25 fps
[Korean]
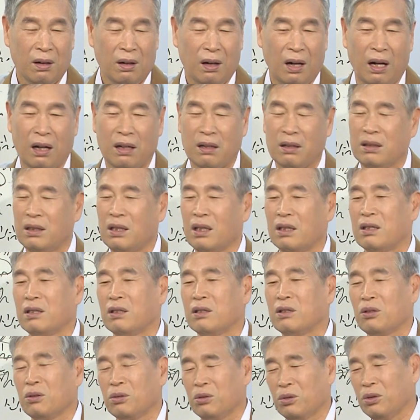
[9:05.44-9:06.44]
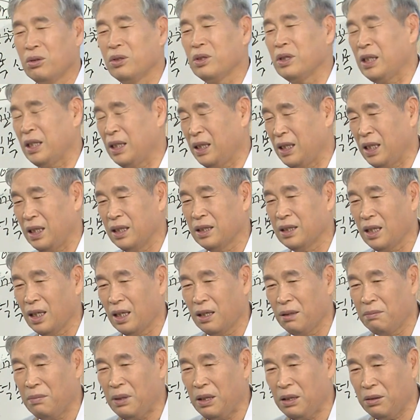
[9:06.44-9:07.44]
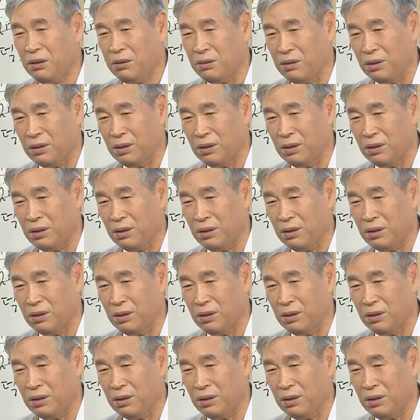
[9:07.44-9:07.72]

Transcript: 아 근데 그 교도는 대단한 사람이에요.